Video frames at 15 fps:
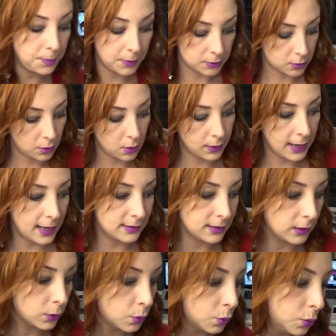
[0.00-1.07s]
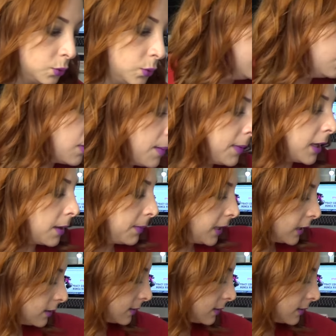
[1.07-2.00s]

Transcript: depois colocar essa no uso. Uma amiga minha